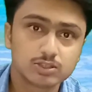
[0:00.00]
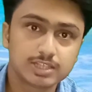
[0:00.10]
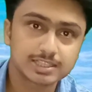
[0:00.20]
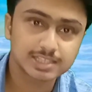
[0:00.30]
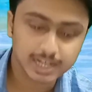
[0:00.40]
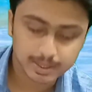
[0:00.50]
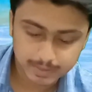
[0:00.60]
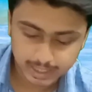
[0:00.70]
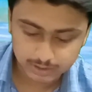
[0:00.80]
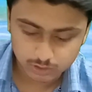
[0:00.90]
तो दस
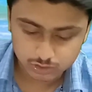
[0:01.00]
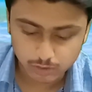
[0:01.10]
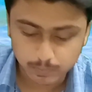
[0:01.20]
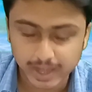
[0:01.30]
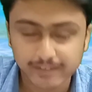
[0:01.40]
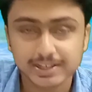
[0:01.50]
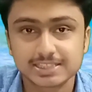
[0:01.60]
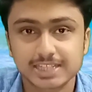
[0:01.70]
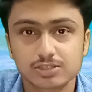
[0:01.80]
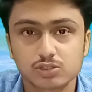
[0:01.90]
ग्राम का है दोस्तों
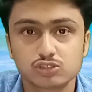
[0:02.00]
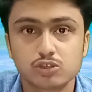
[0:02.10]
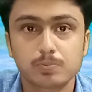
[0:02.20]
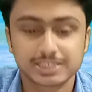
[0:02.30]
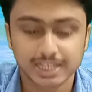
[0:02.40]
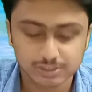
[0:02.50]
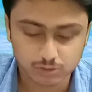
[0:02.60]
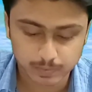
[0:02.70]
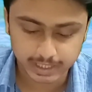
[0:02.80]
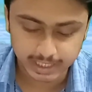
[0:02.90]
बावन हज़ार दो सौ
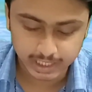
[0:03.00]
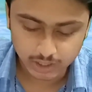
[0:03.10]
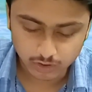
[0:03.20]
पचास रुपये